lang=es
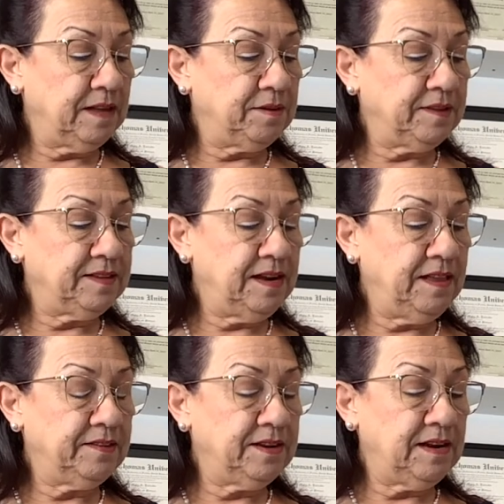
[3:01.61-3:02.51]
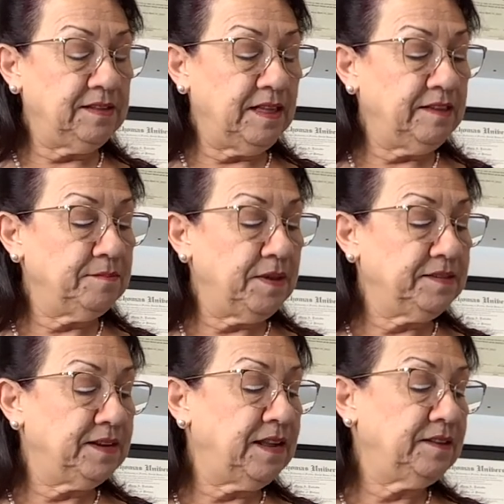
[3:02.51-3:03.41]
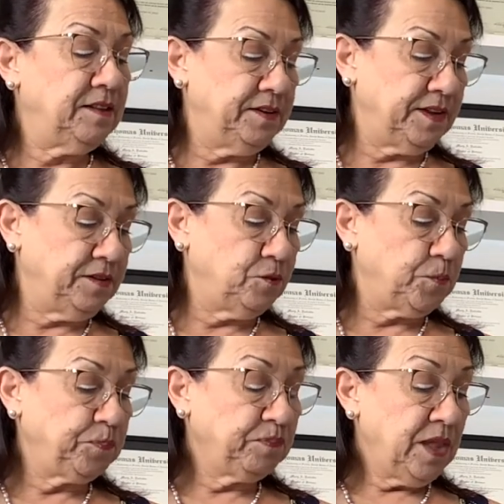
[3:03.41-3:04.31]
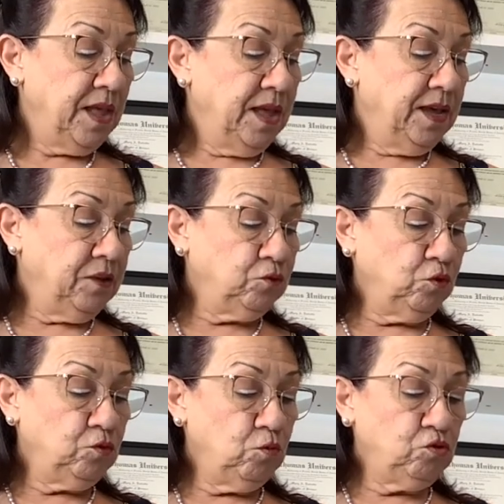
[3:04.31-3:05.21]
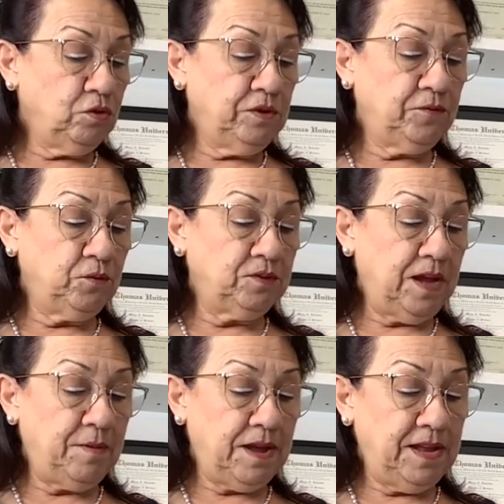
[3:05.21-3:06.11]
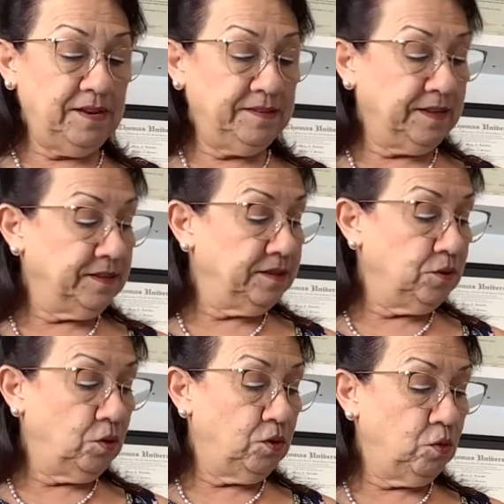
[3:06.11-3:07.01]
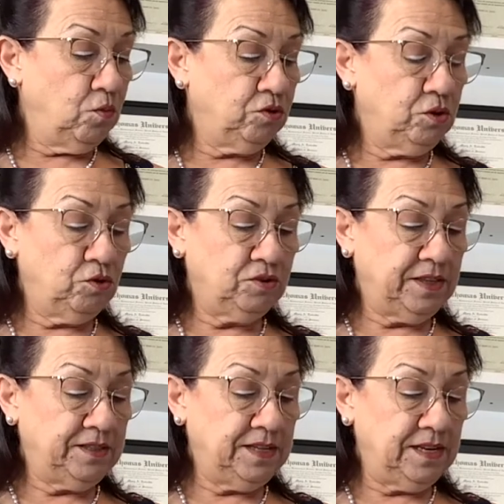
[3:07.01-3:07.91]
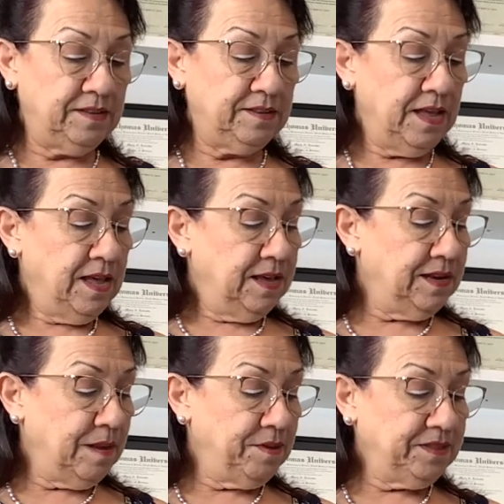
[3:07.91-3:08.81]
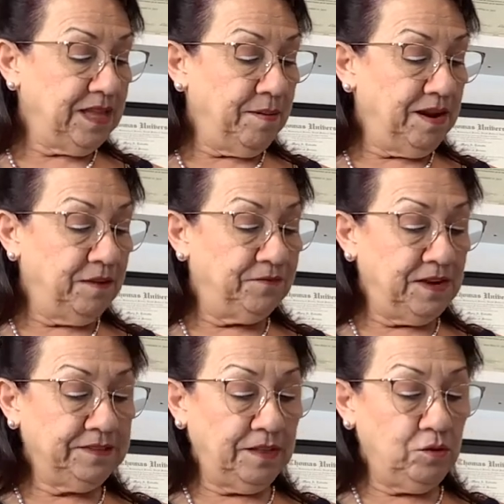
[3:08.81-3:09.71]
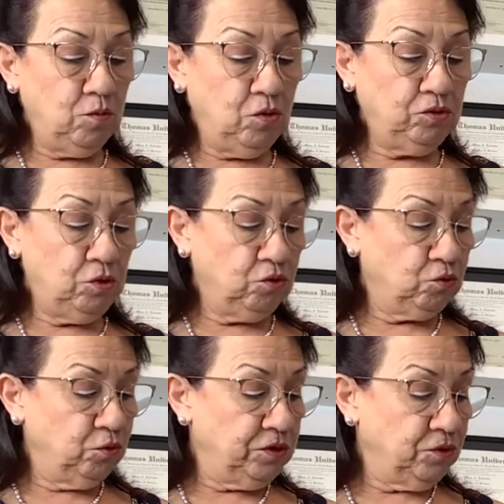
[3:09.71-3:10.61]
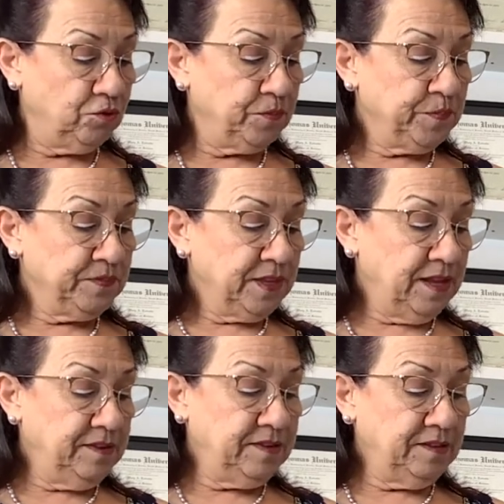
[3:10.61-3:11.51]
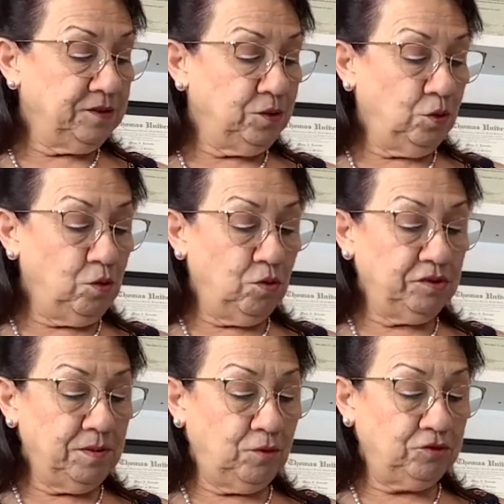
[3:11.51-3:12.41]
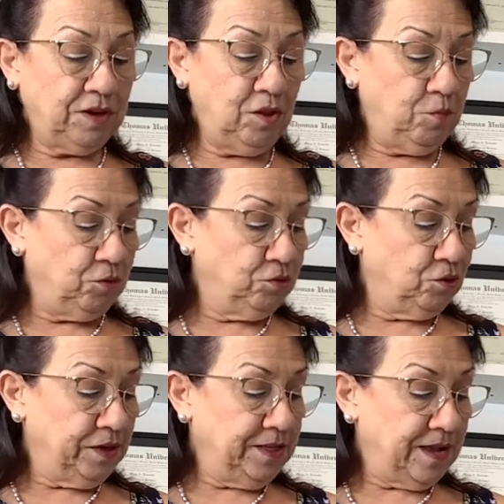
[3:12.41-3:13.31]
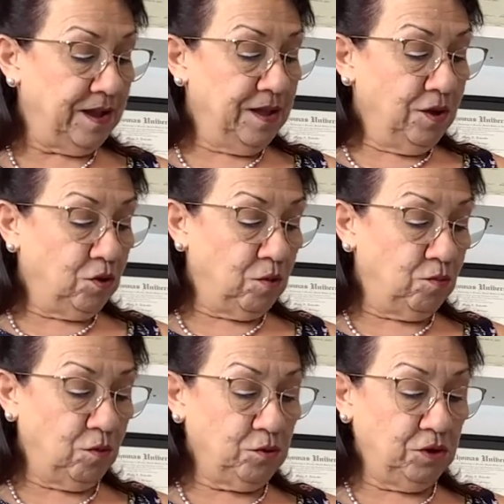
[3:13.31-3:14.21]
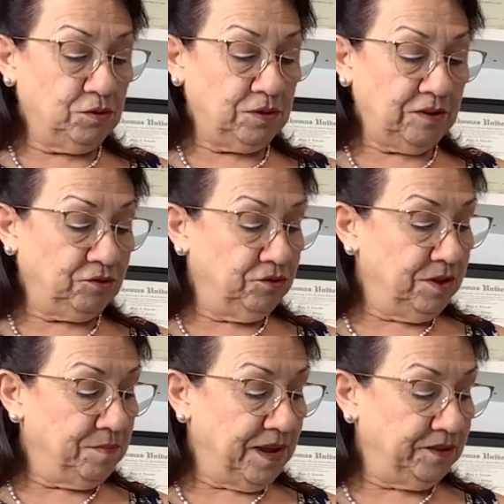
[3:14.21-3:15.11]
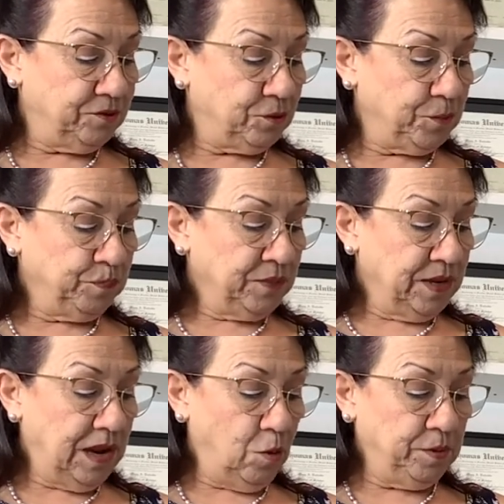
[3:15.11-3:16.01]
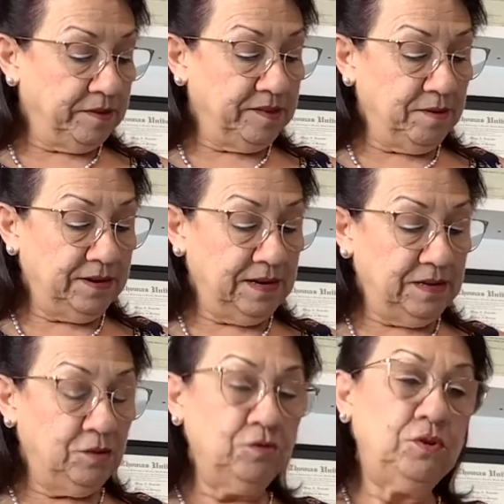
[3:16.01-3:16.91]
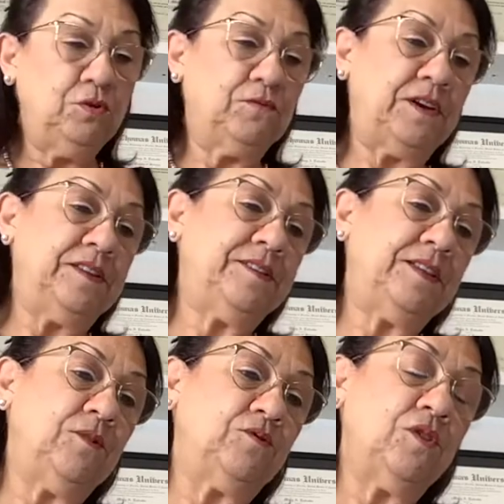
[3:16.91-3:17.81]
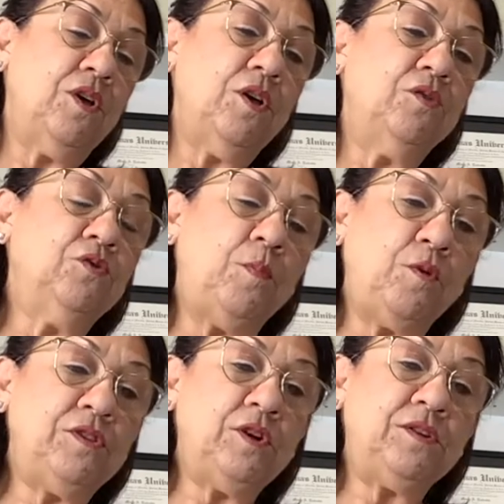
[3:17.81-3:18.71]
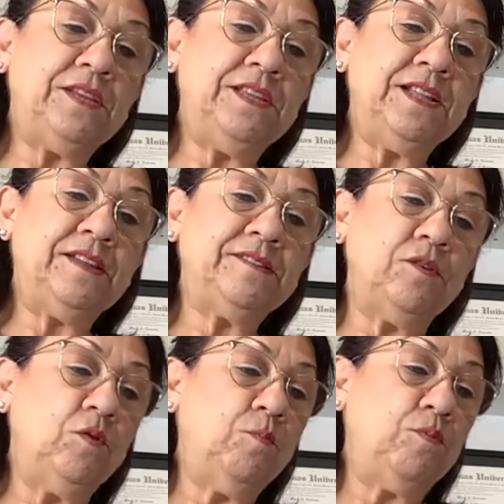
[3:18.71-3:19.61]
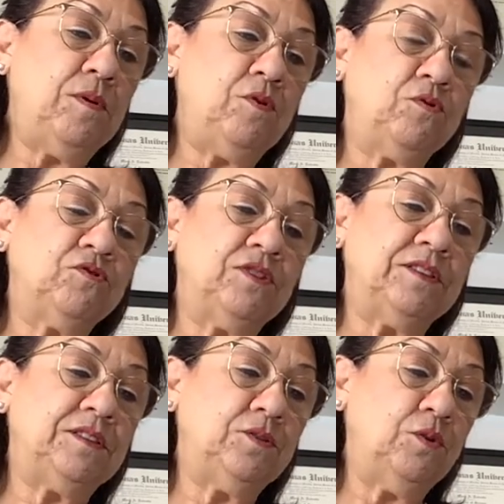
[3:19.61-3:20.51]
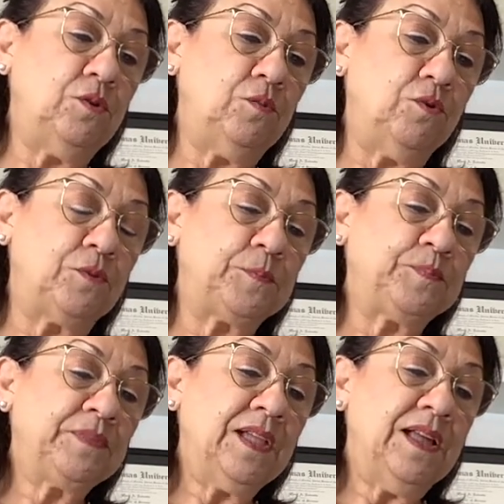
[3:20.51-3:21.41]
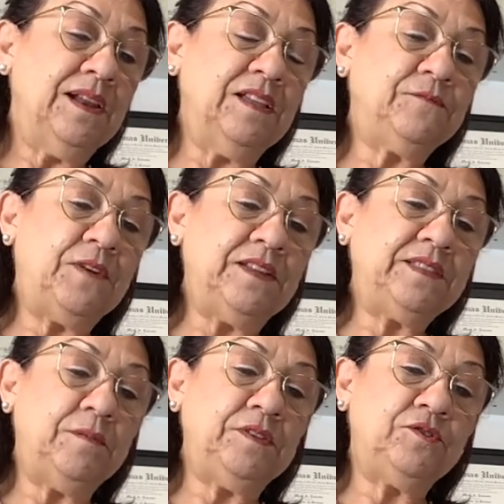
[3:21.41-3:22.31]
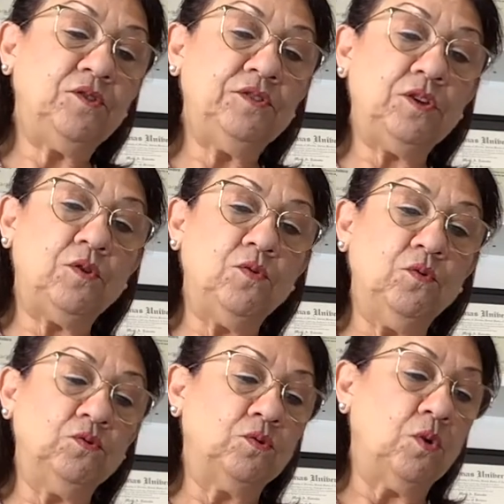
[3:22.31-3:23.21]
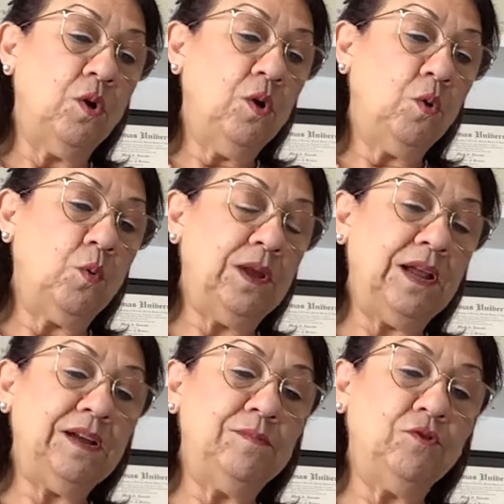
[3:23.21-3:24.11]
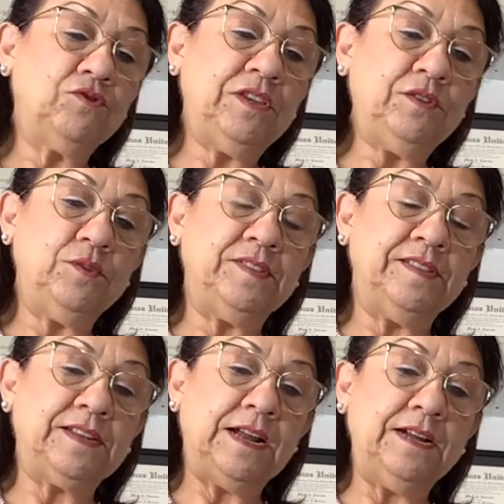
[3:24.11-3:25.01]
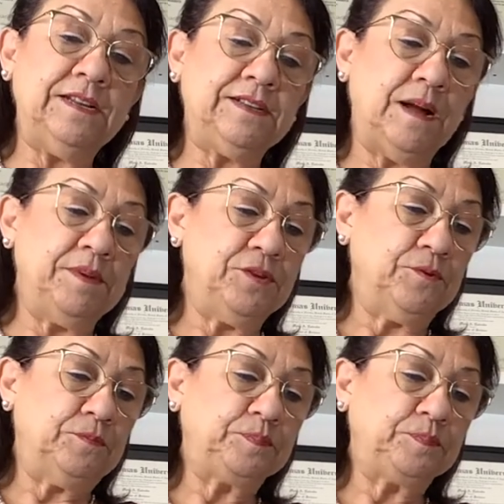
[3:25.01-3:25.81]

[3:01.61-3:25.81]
abrazar las realidades más grandes del reino. Jesús mucho disfrutaba el sentido del humor de los gentiles y lamentaba la falta de humor de los judíos. El sentido de humor demostrado por Norena conmovió el corazón del maestro. La opresiva religión de los fariseos no podía originarse en un pueblo con sentido del humor. Les falta visión de conjunto, cuelan el mosquito y se tragan el camello.